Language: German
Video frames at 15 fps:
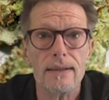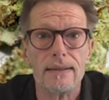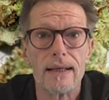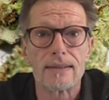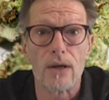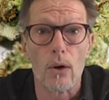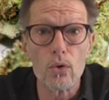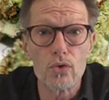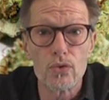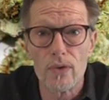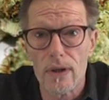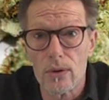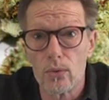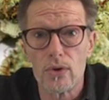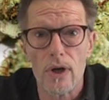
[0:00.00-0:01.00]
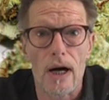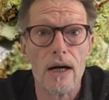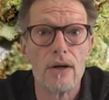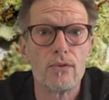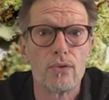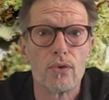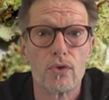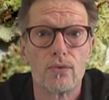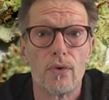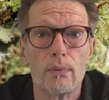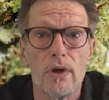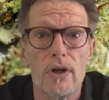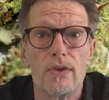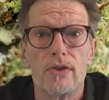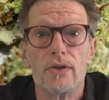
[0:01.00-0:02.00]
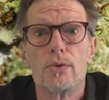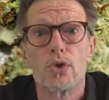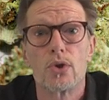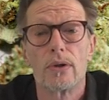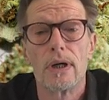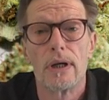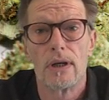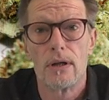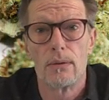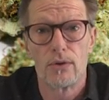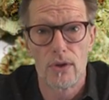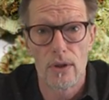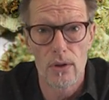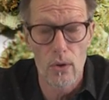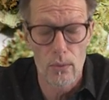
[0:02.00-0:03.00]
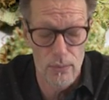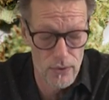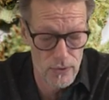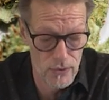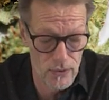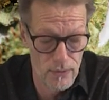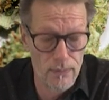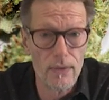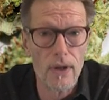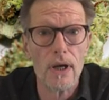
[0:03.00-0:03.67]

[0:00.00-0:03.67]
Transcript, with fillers: dass Autofahren unter Einfluss von medizinischem Cannabis erlaubt ist.